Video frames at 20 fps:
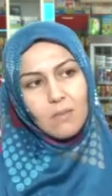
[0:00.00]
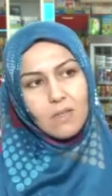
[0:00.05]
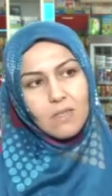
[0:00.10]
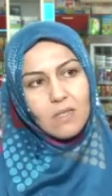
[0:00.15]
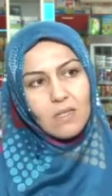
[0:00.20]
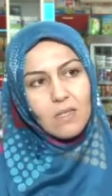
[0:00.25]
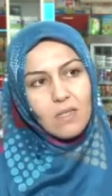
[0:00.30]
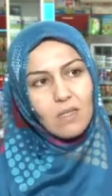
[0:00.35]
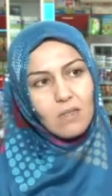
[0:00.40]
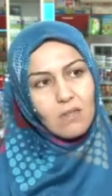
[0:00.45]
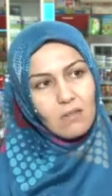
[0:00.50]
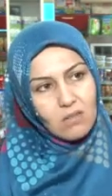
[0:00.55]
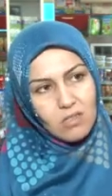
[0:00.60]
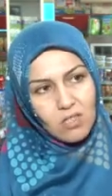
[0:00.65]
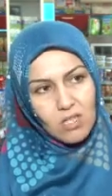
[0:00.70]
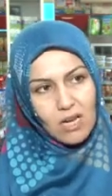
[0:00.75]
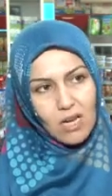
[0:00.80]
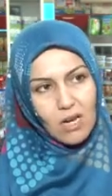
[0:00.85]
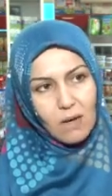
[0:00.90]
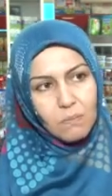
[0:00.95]
bizi
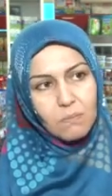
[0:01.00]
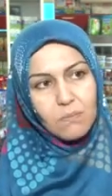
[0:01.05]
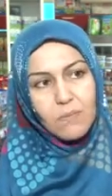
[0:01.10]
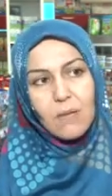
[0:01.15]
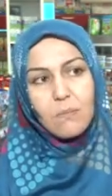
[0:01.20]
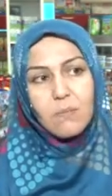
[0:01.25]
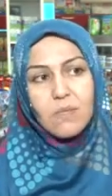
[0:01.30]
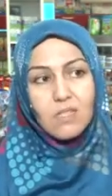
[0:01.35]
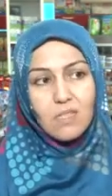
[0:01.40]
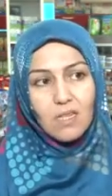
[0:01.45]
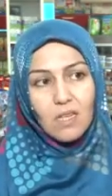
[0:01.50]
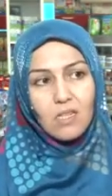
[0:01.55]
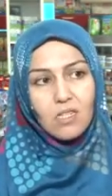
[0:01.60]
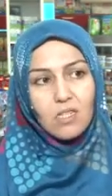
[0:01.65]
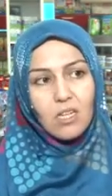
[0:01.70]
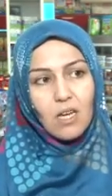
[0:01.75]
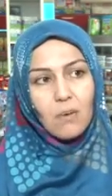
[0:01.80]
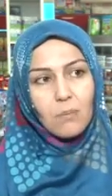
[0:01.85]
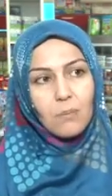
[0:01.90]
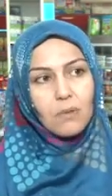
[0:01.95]
şey yap ne biz seni
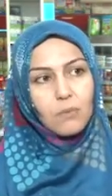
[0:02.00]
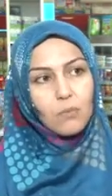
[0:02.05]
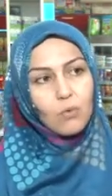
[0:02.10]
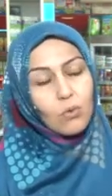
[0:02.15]
şey yapalım.